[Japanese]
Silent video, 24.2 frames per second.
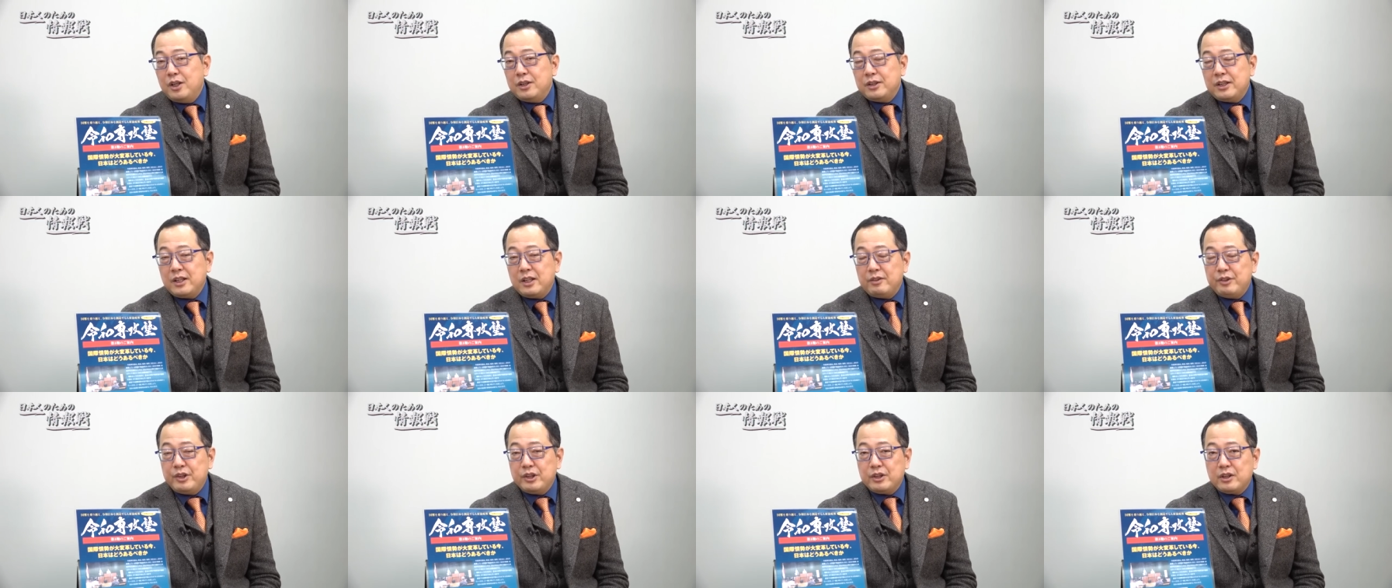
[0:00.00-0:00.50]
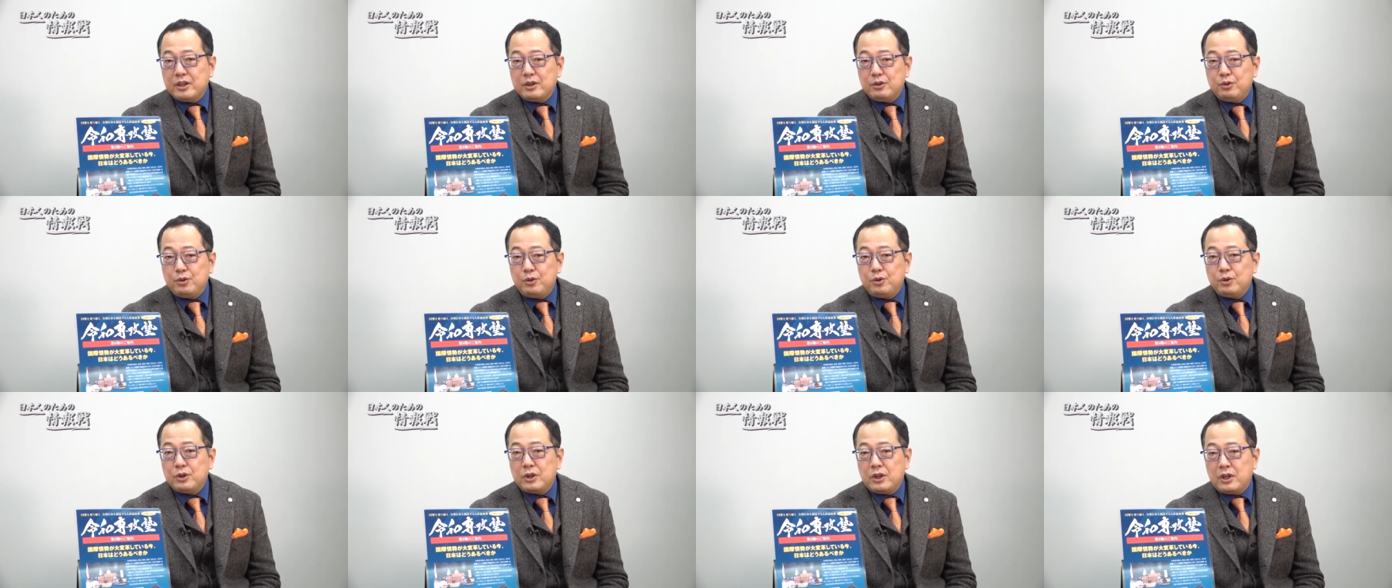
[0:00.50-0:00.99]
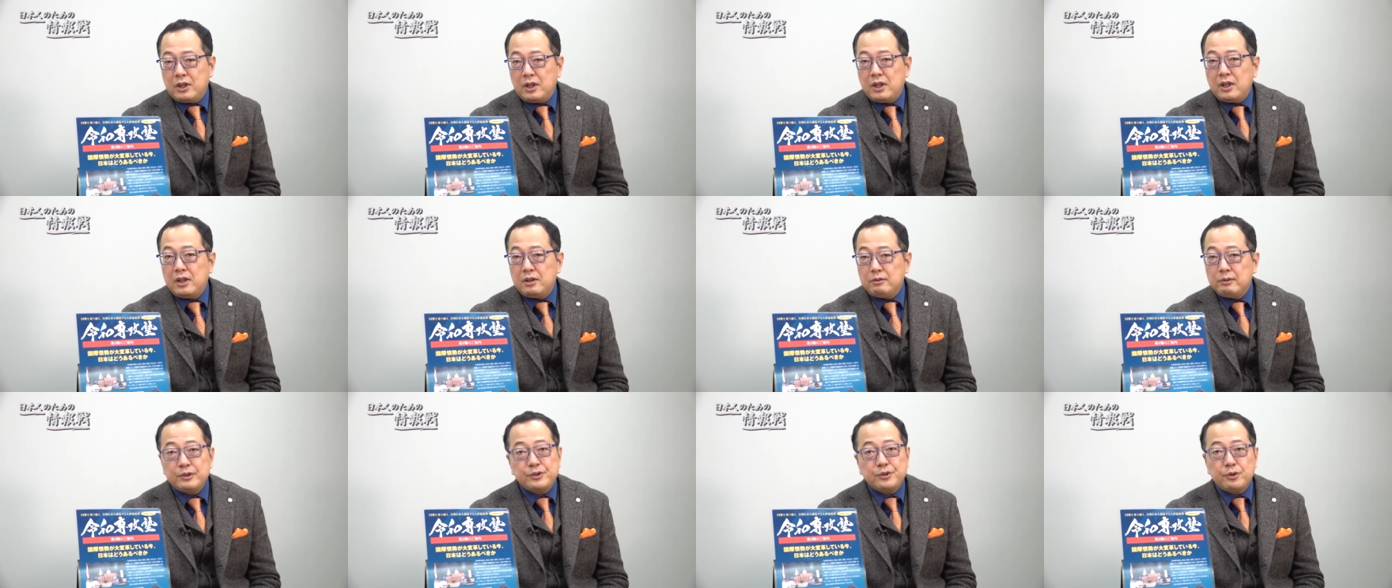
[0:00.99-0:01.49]
で、アメリカの方か
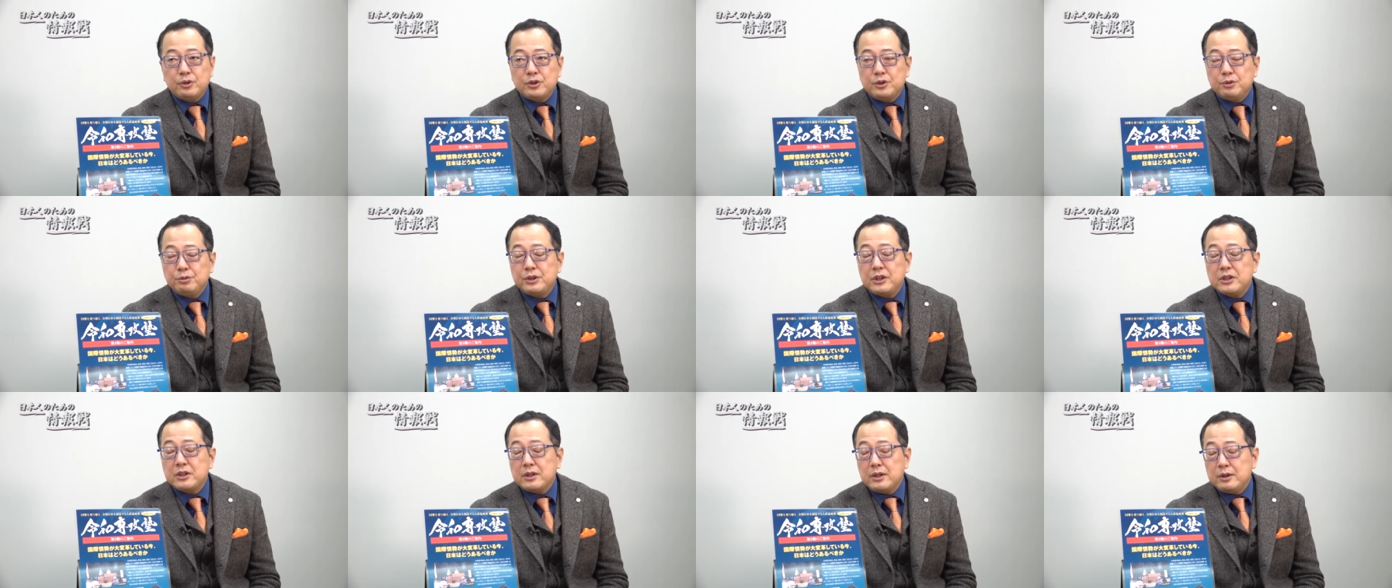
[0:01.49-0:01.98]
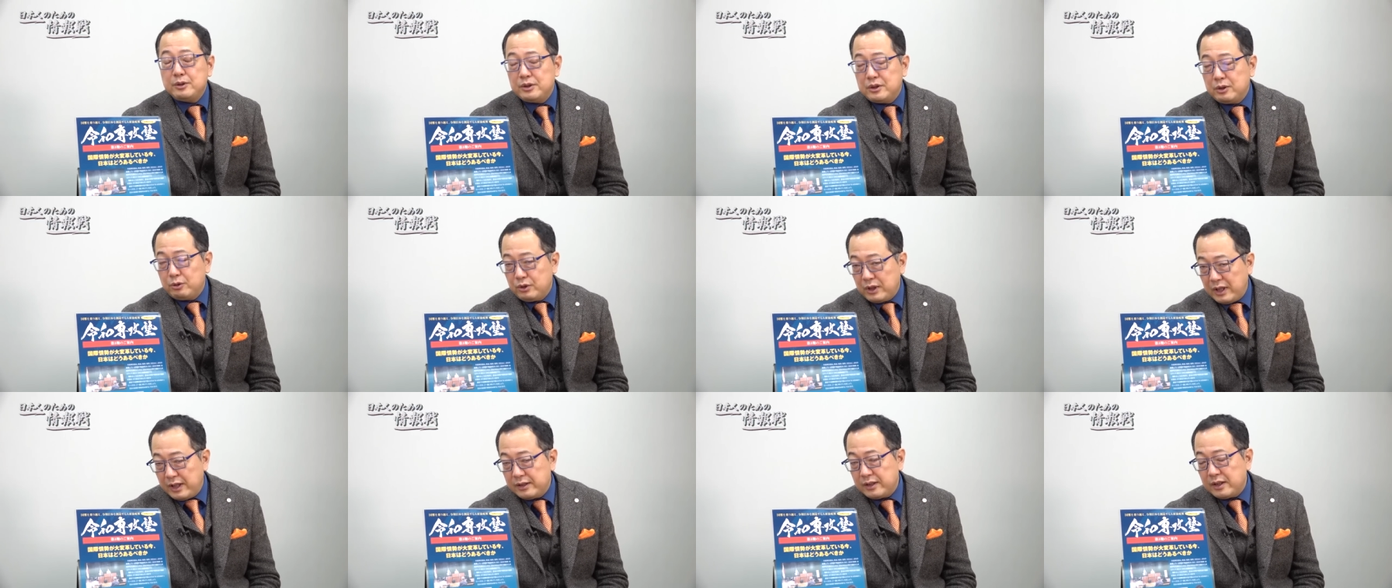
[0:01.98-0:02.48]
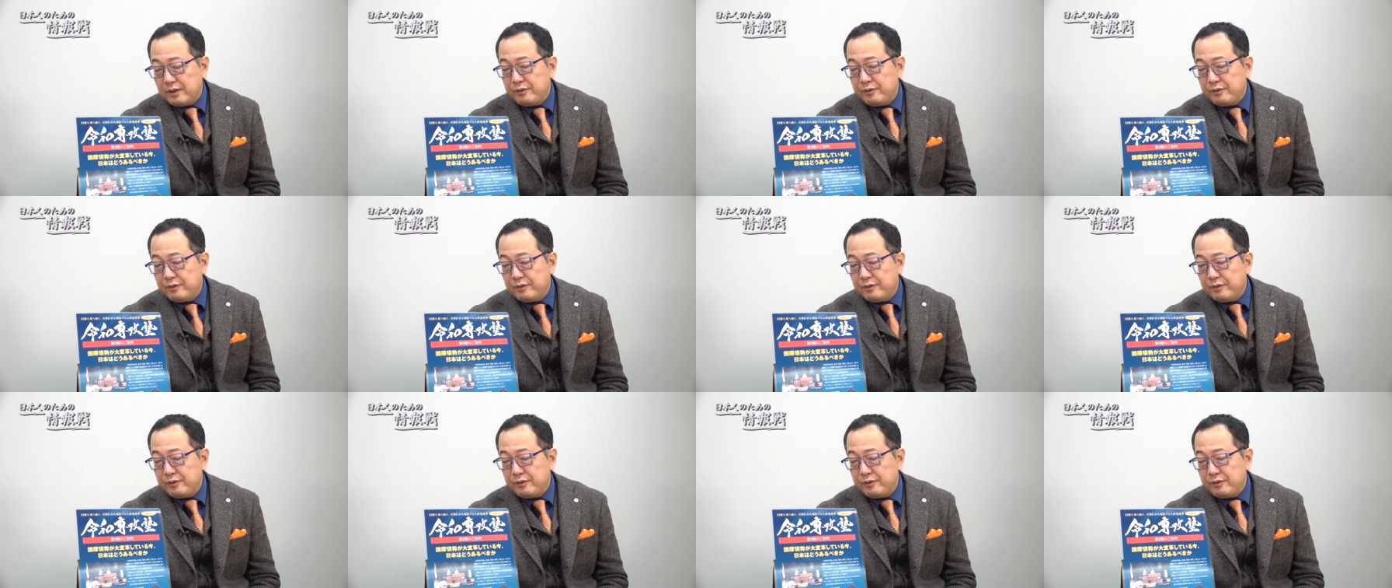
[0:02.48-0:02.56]
ら、まあ、すご自分たちが言ってこない。